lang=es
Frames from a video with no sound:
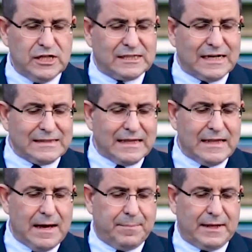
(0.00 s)
se trata
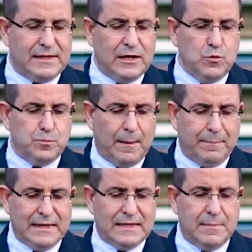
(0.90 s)
de aprender un
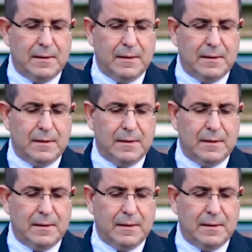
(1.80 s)
papel de